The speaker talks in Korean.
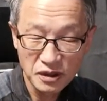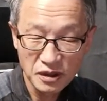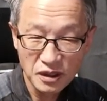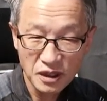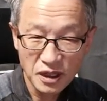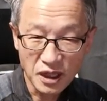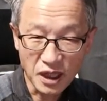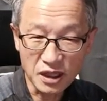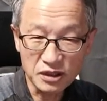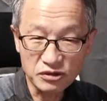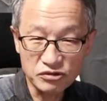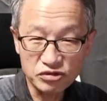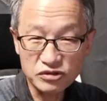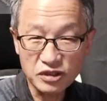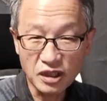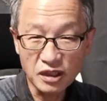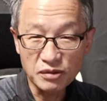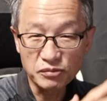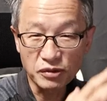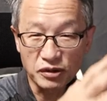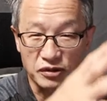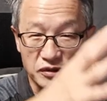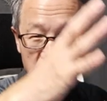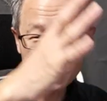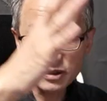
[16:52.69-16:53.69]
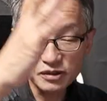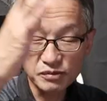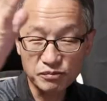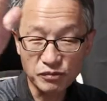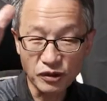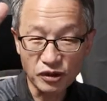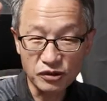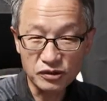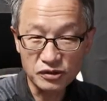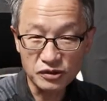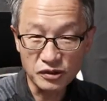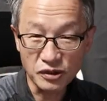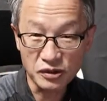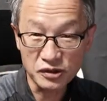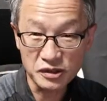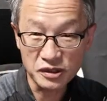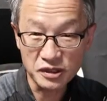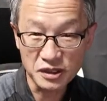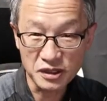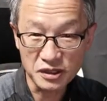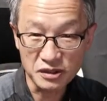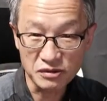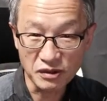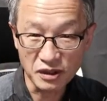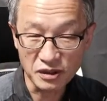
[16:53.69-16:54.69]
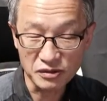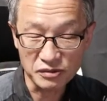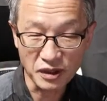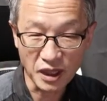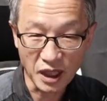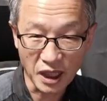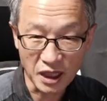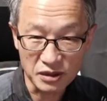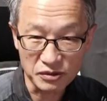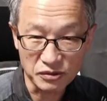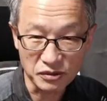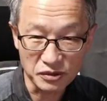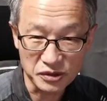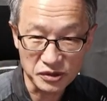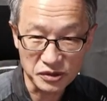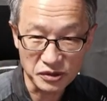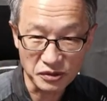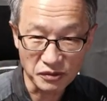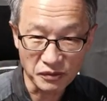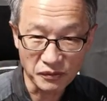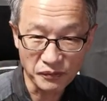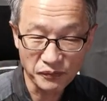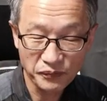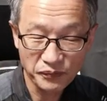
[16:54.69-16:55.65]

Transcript: 한두 살 머린 먹은 어린애들 알고 알고 있죠.